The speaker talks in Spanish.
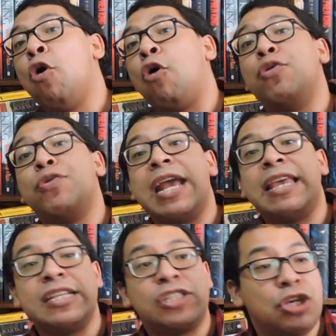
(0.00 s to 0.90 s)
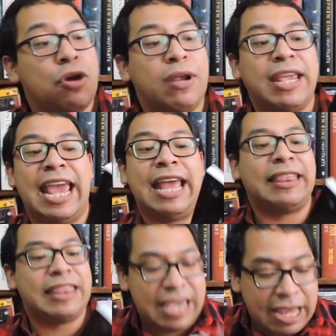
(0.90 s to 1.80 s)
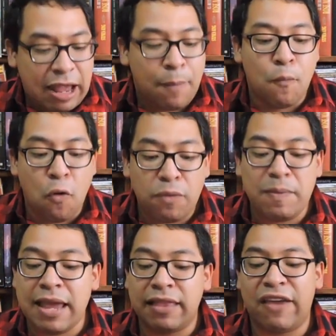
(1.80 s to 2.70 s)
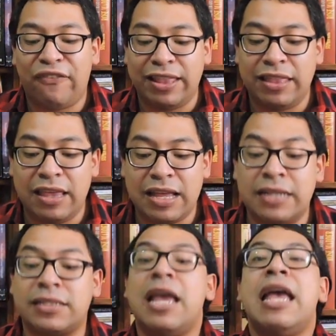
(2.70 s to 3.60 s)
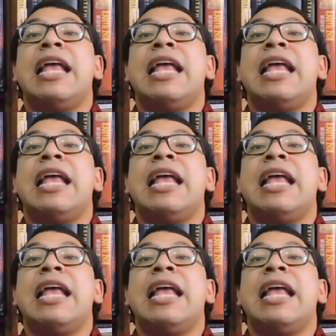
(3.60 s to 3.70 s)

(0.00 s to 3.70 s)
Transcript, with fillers: con una edición que tiene muy bien definidas